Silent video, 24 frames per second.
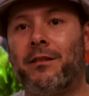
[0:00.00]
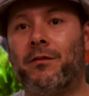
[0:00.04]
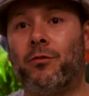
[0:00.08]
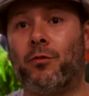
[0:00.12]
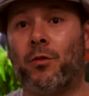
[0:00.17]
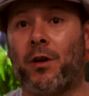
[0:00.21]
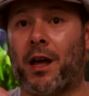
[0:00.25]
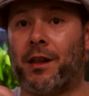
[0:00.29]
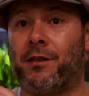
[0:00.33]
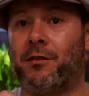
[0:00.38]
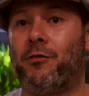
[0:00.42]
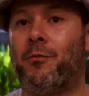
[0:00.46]

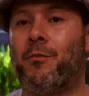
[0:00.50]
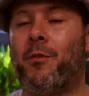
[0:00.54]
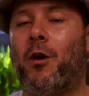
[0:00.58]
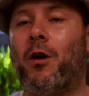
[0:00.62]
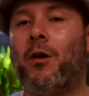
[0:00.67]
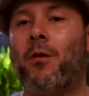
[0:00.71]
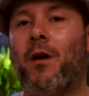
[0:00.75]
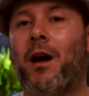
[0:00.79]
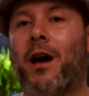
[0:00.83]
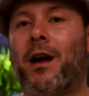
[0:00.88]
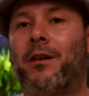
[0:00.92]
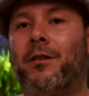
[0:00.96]
No caso do meu
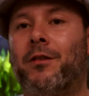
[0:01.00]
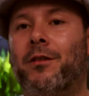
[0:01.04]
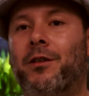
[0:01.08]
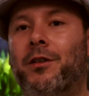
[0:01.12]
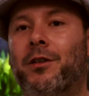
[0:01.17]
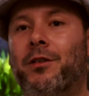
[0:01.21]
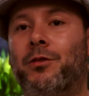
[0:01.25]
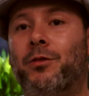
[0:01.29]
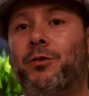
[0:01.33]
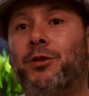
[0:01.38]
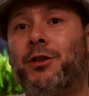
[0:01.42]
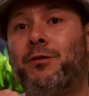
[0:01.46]
aquário.
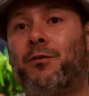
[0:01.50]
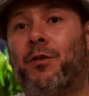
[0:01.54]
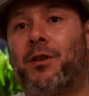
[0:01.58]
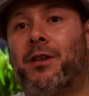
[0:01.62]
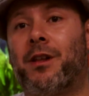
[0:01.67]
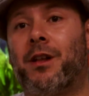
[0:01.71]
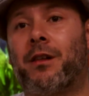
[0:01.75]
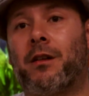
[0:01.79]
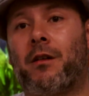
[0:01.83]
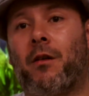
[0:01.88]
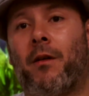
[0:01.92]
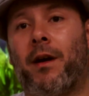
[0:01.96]
No de
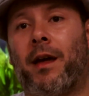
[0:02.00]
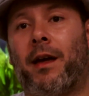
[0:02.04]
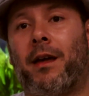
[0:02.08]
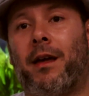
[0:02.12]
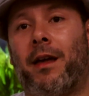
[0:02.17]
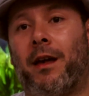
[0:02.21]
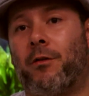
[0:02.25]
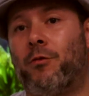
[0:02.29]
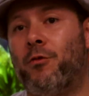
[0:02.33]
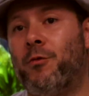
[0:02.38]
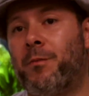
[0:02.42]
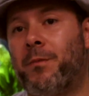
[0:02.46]
vocês qual é?
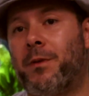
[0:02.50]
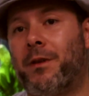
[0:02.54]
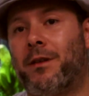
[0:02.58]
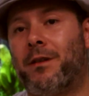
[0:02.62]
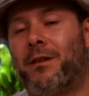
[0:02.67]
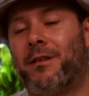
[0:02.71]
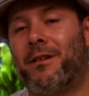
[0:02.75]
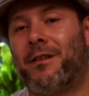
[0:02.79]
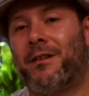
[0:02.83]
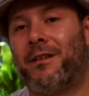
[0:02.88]
É Guppy?